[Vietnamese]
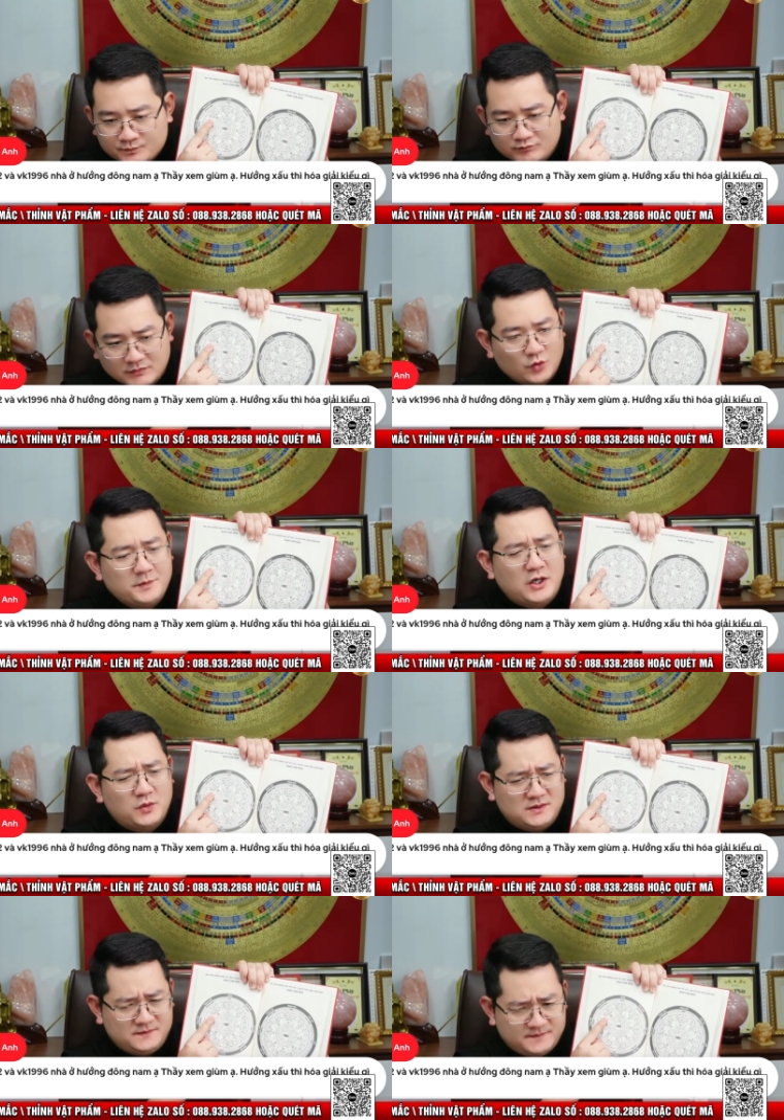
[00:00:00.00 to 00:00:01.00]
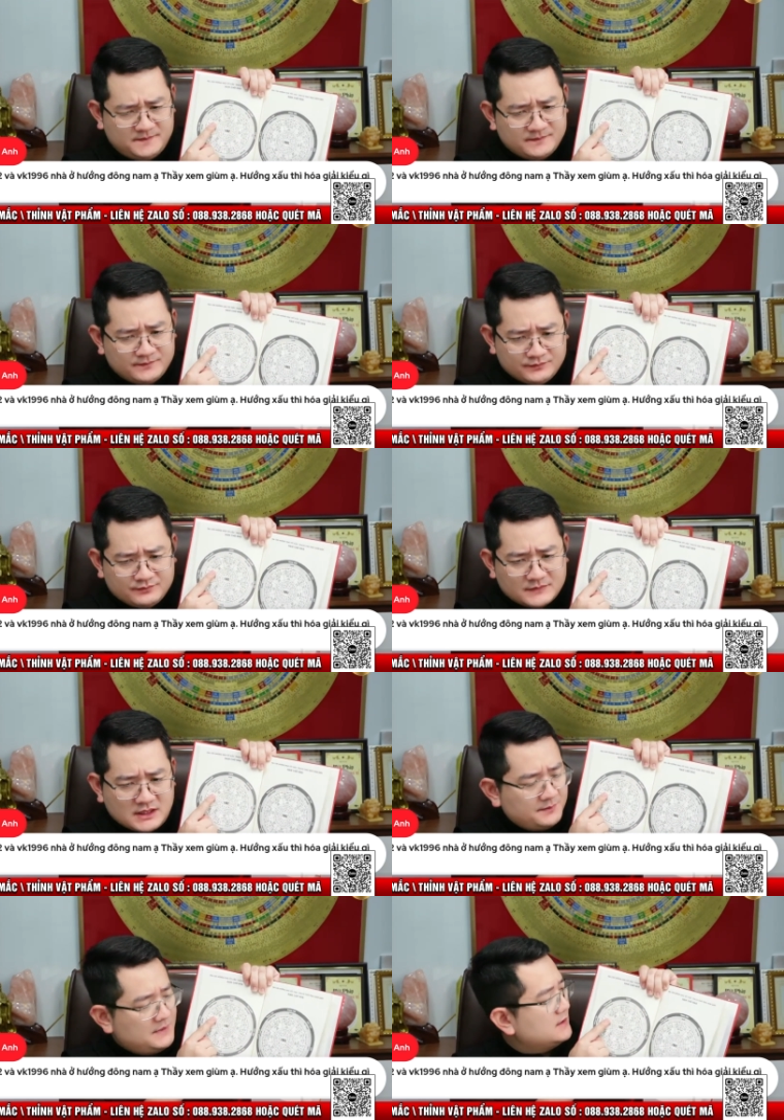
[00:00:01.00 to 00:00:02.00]
ốm lâu lắm đặc
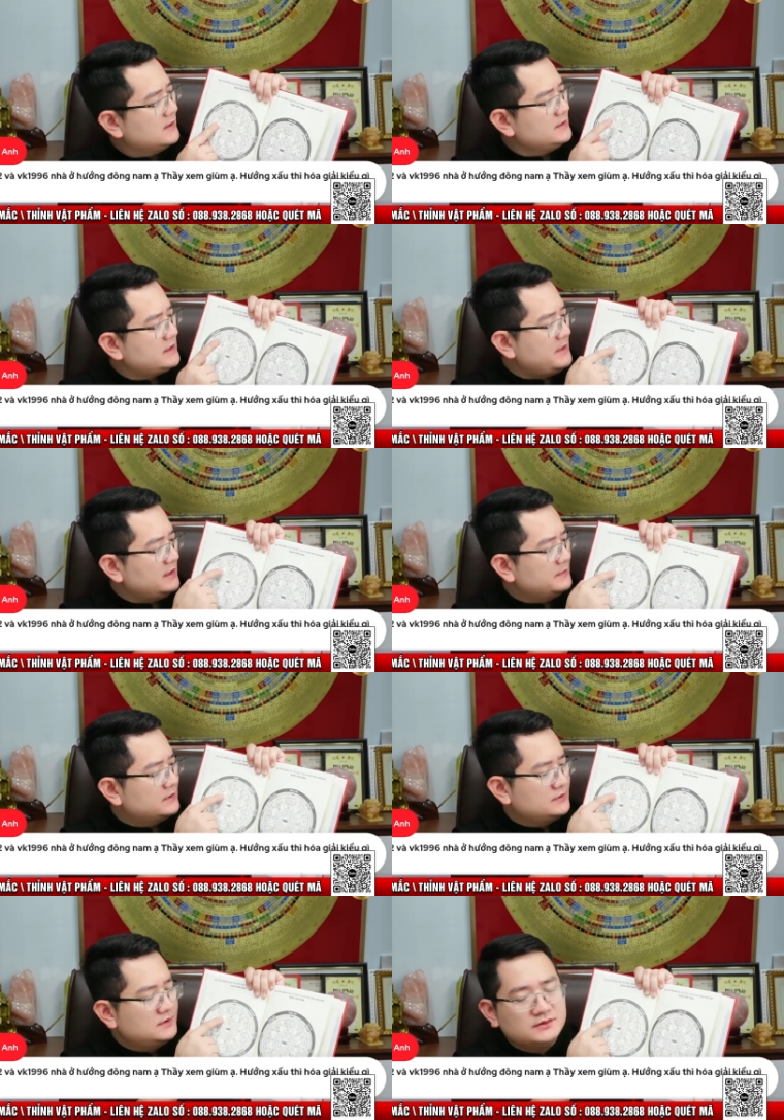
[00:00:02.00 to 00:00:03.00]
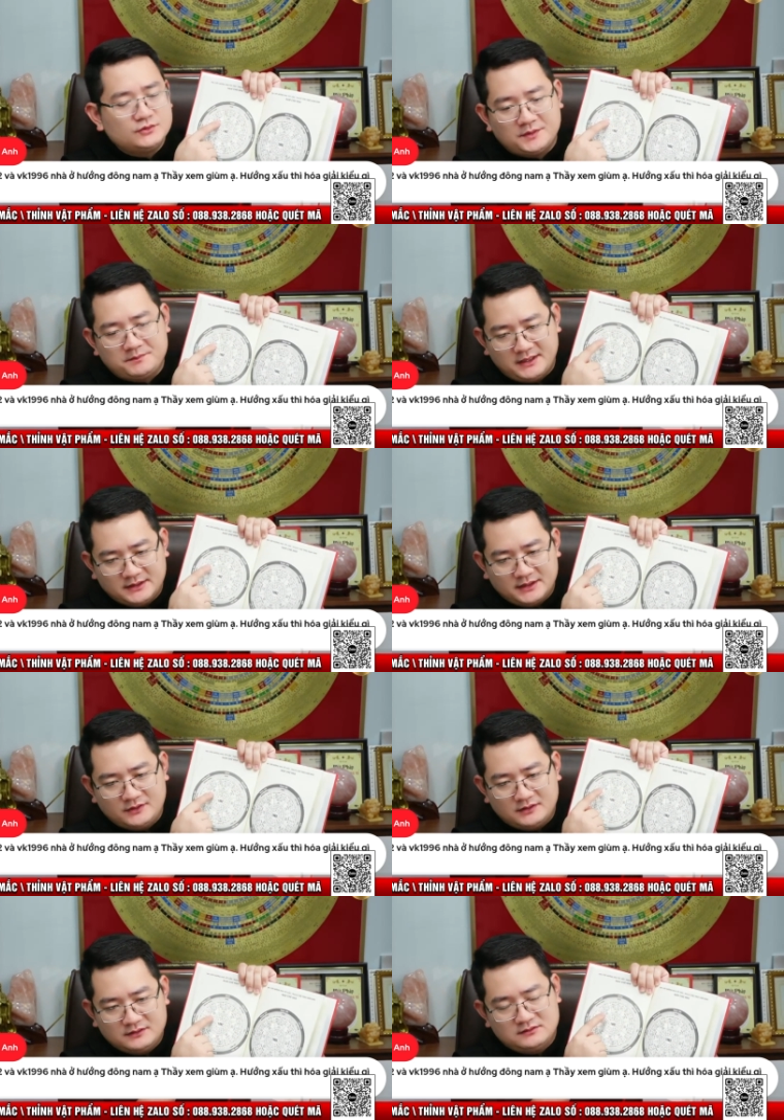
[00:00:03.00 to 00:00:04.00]
biệt là những cái bệnh mà hướng tuyệt bệnh này
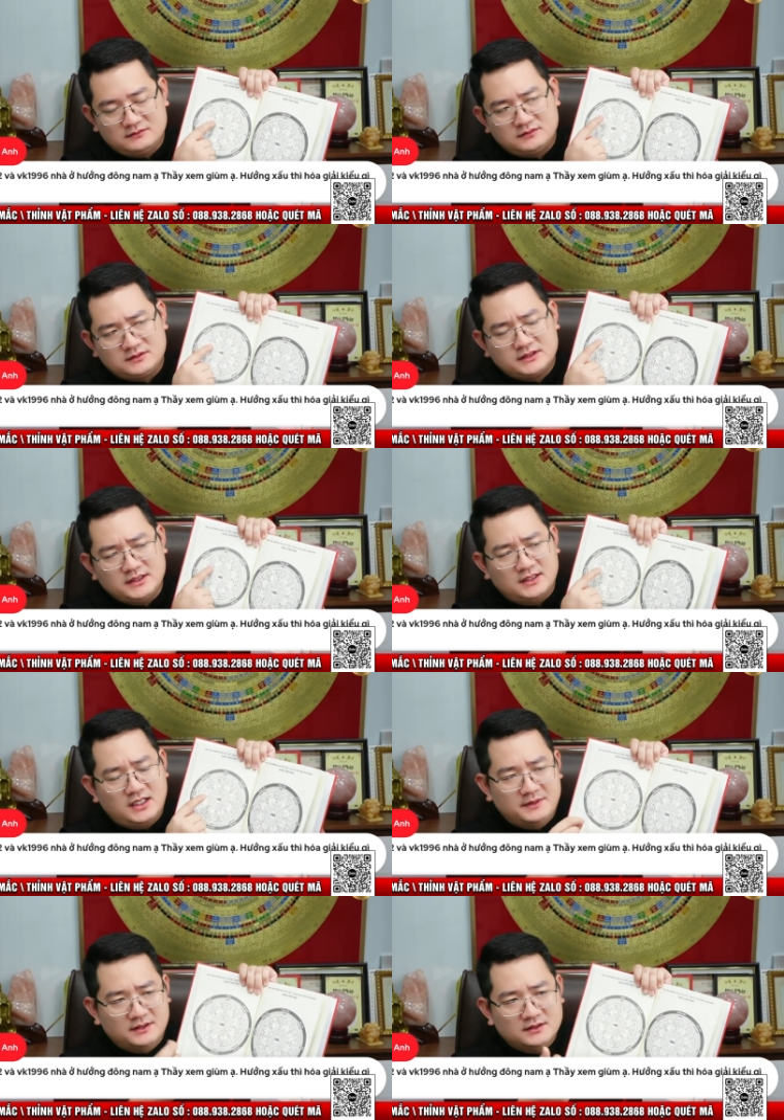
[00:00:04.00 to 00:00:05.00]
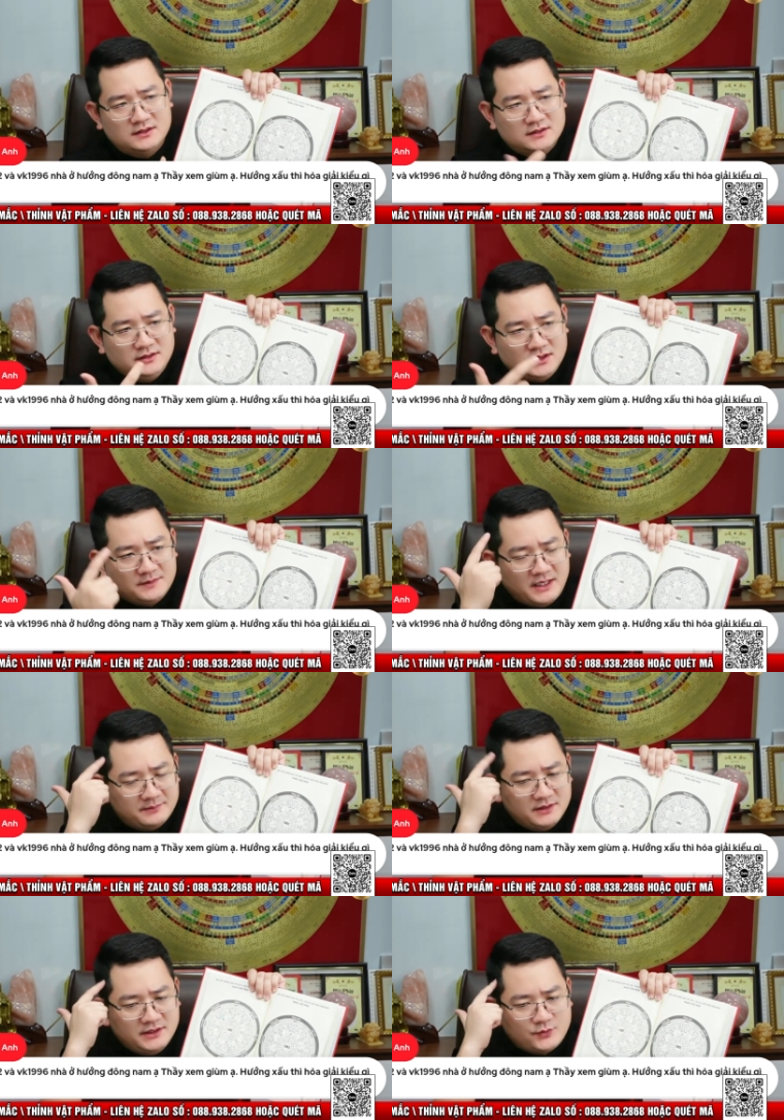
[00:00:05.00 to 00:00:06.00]
nó cái tỷ lệ mà những cái bệnh
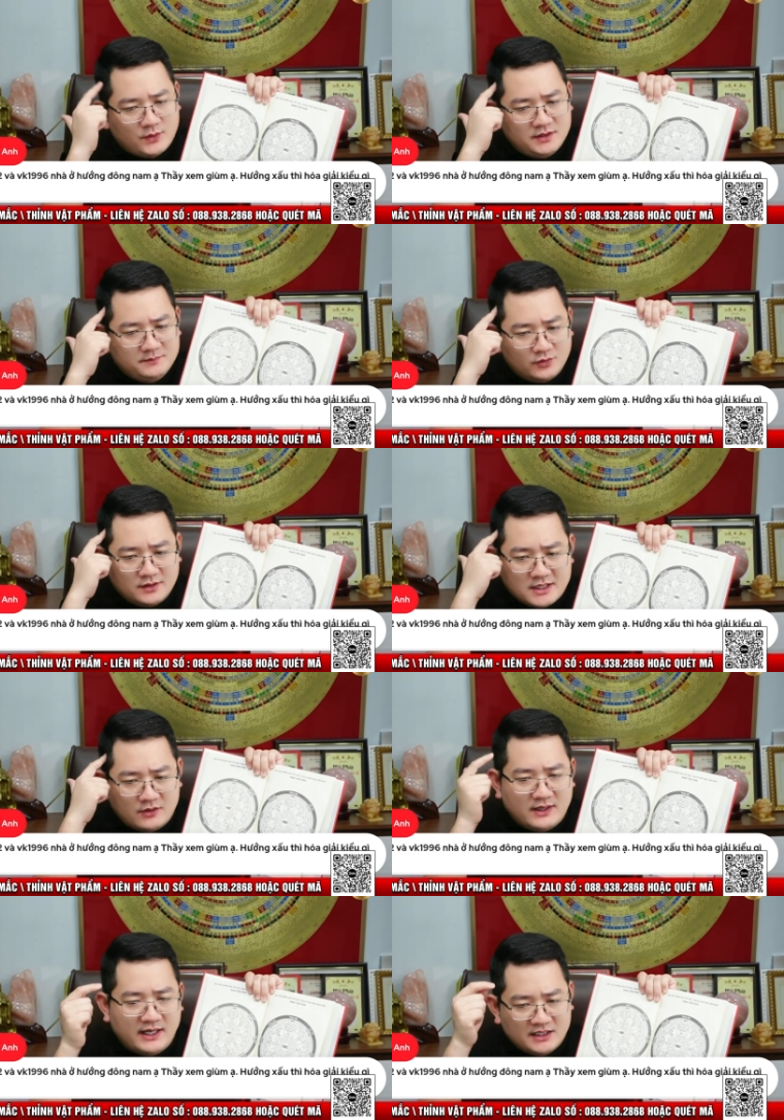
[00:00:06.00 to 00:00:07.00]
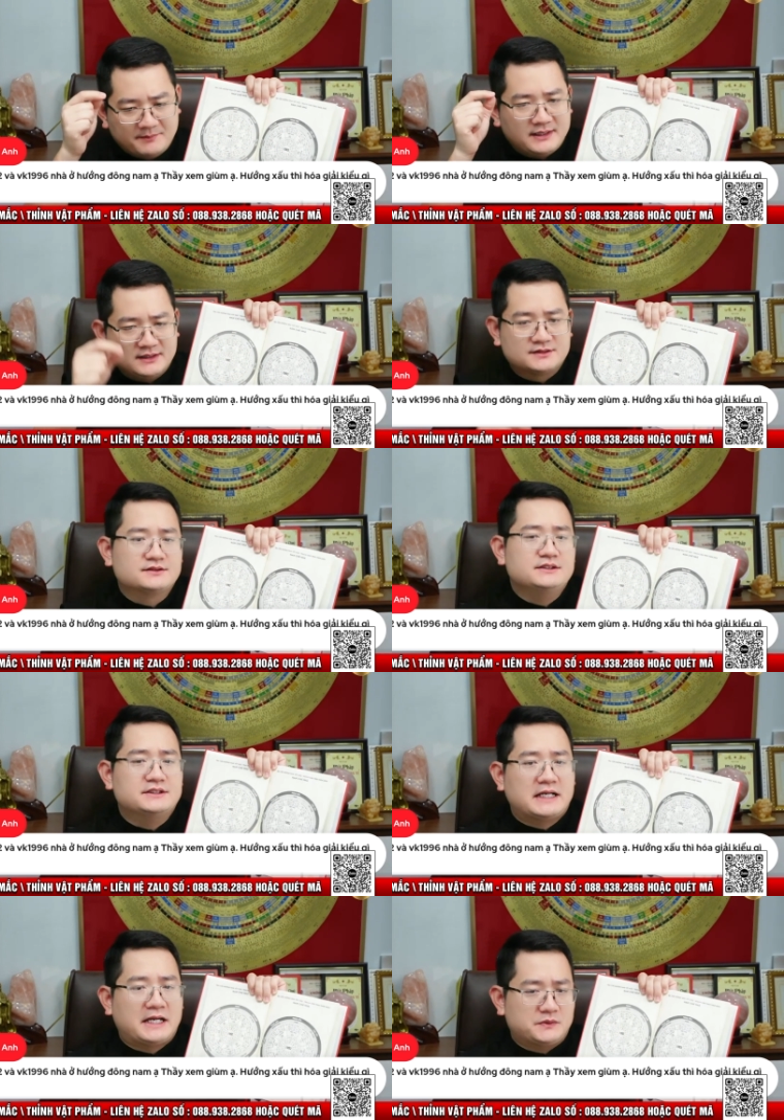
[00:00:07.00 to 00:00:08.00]
mà liên quan đến một là đầu hai là mắt là cực kỳ
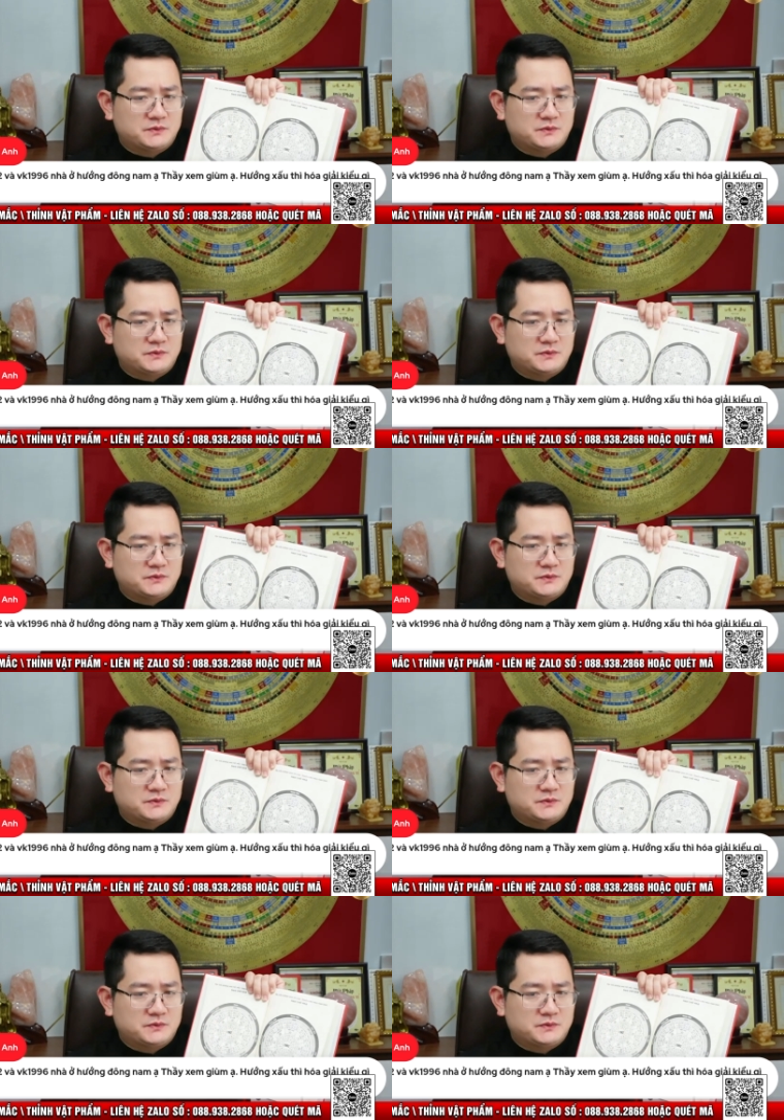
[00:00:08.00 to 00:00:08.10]
cao